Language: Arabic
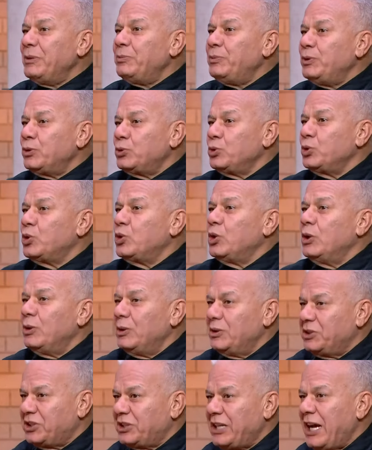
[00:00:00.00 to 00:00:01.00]
البيوت
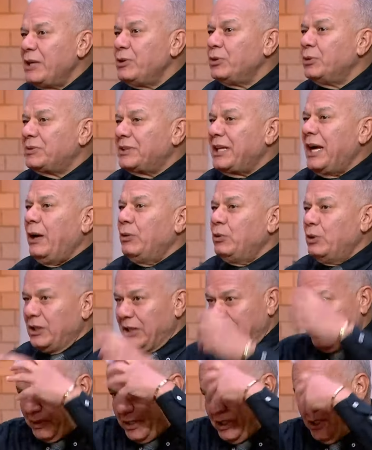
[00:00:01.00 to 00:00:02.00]
والشاي وبتاع
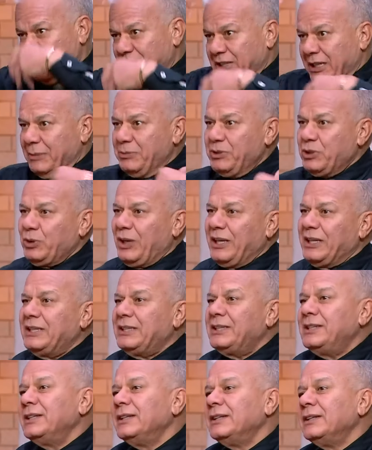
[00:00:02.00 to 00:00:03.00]
واللابسين والترابيش والحاجات
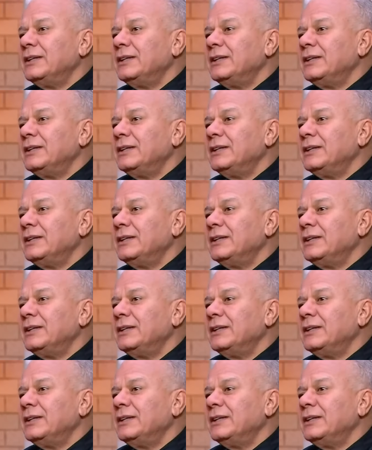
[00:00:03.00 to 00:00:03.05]
دي مفيش